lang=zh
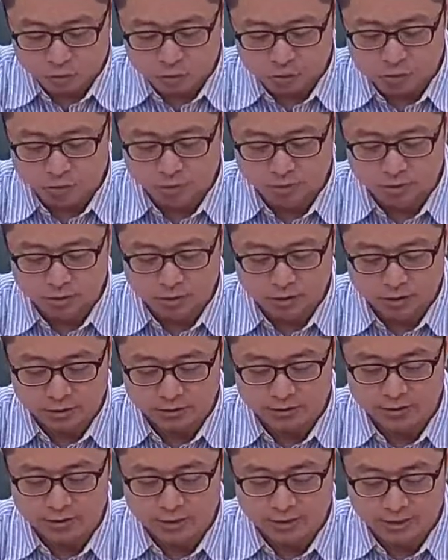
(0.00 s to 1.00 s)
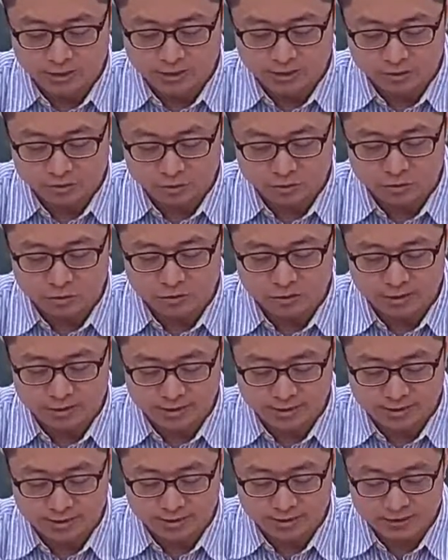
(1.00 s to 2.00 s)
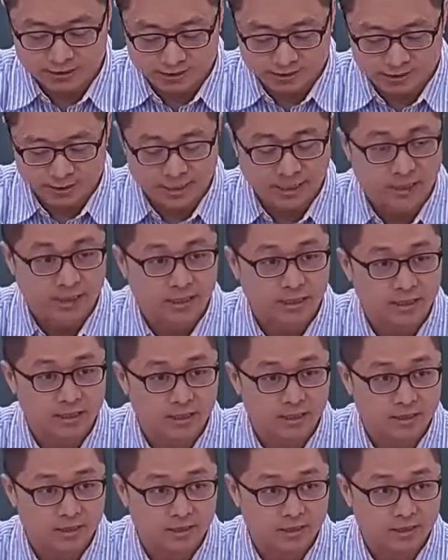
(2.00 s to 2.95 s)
补数啊，就是两数相加，